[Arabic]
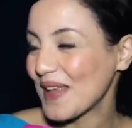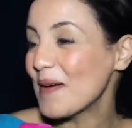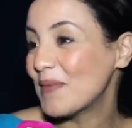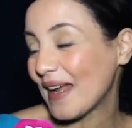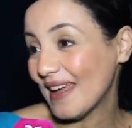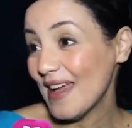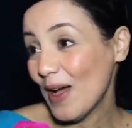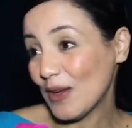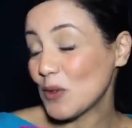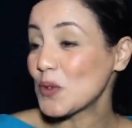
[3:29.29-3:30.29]
اب رائع
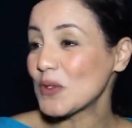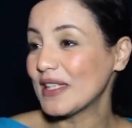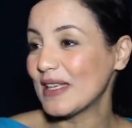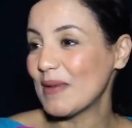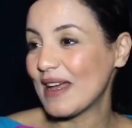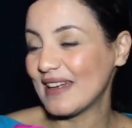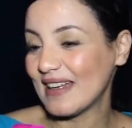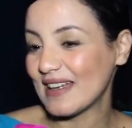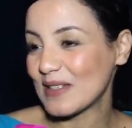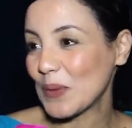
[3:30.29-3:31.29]
خصوصا دابا
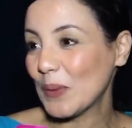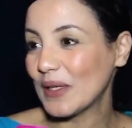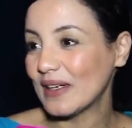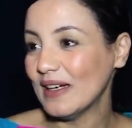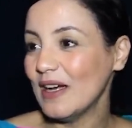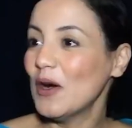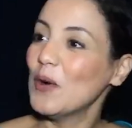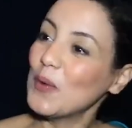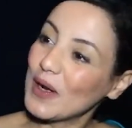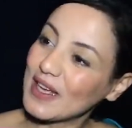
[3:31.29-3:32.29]
انايا كنصور
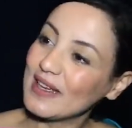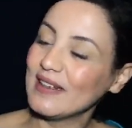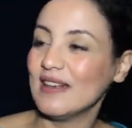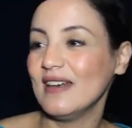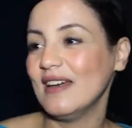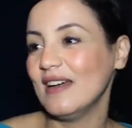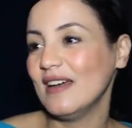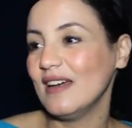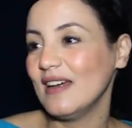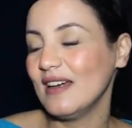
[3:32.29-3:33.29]
هو كاين
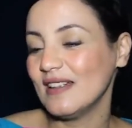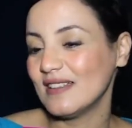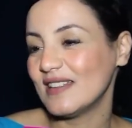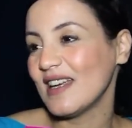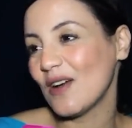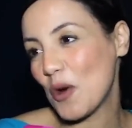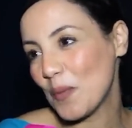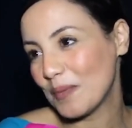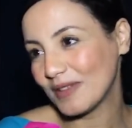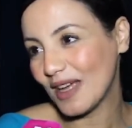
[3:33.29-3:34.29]
آه،
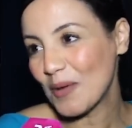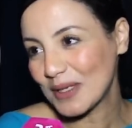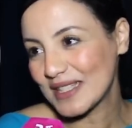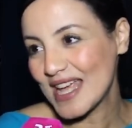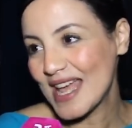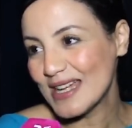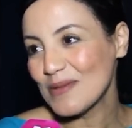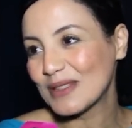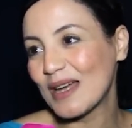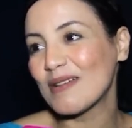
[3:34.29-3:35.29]
تيقوم بالدور ديالي
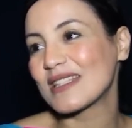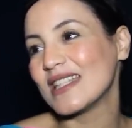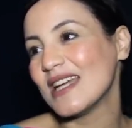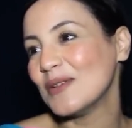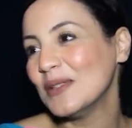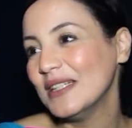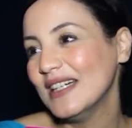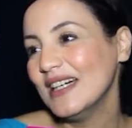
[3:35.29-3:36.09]
والدور ديالو